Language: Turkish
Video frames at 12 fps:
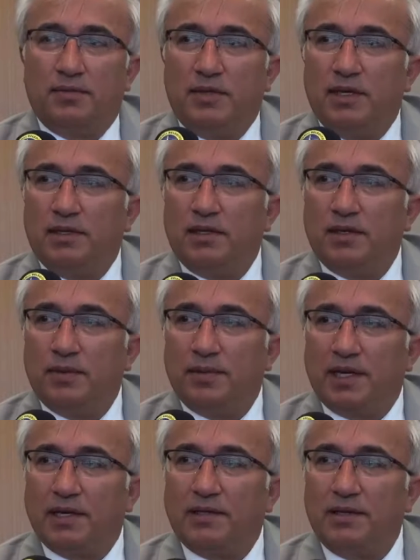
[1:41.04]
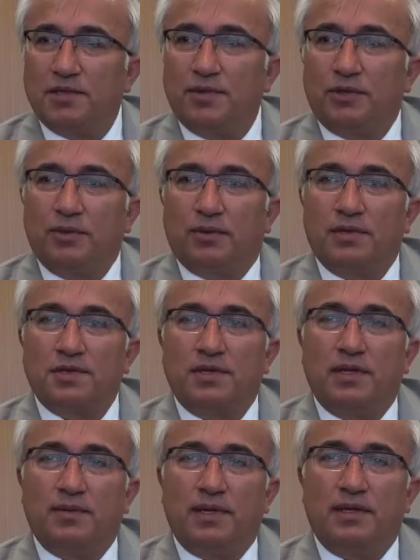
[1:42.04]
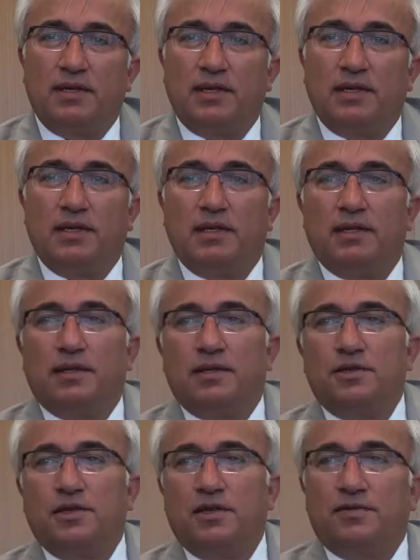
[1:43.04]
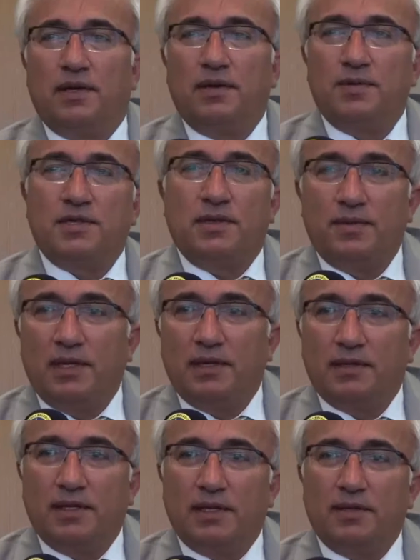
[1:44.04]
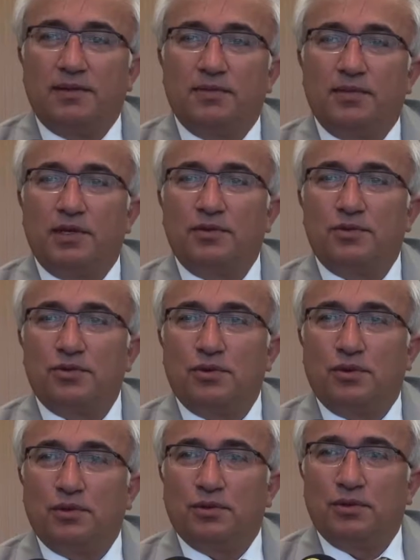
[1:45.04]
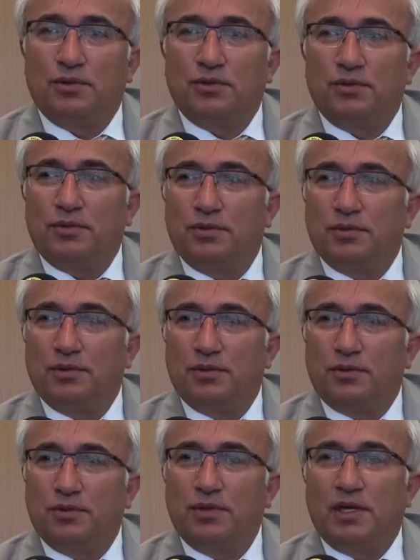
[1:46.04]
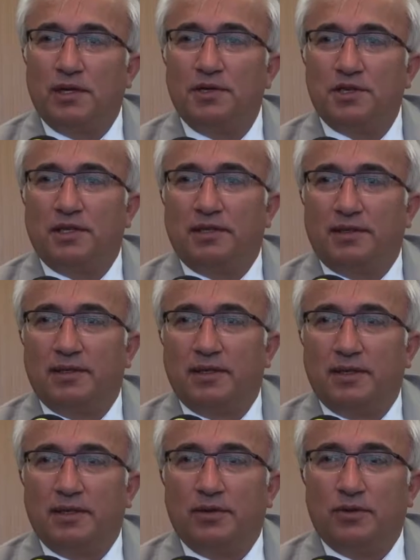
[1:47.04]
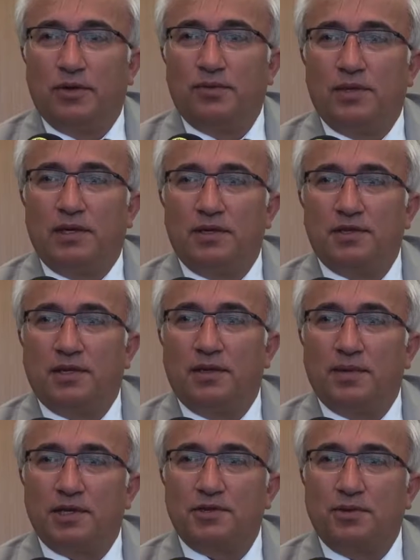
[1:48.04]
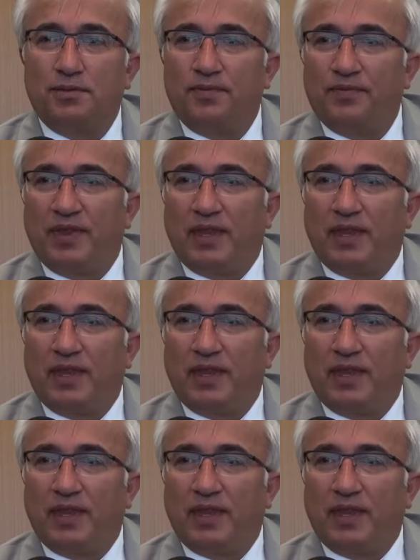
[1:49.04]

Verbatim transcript: milletine, memleketine hizmet noktasında ama Şerif Valimizle birlikte ben şu olguyu e, Kütahya için ön plana çıkarmak istiyorum.